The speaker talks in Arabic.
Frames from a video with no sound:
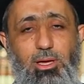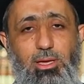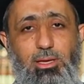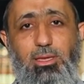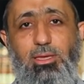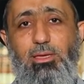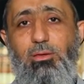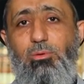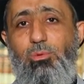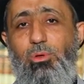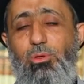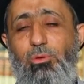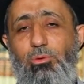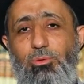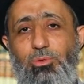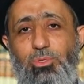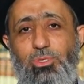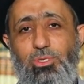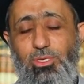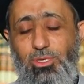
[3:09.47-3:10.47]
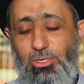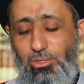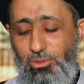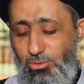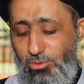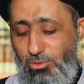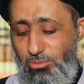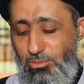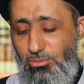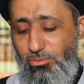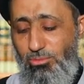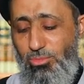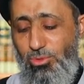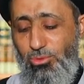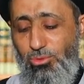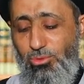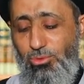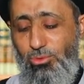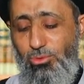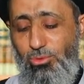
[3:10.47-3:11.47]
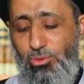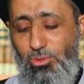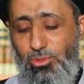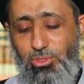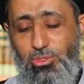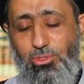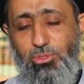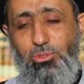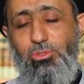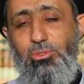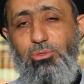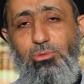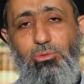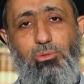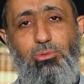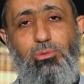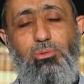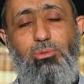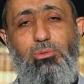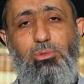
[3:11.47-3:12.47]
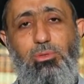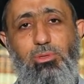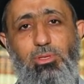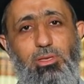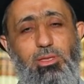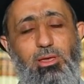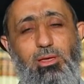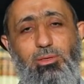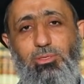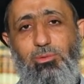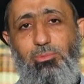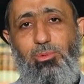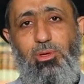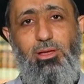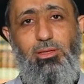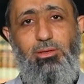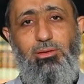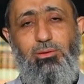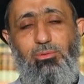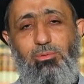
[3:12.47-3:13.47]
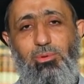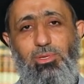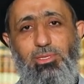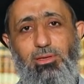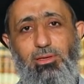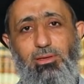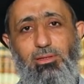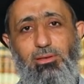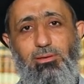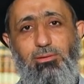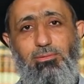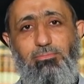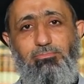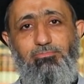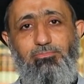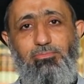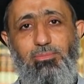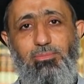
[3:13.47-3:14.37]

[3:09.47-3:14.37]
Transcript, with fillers: عليه وأوصيكم بطول السجود لله سبحانه وتعالى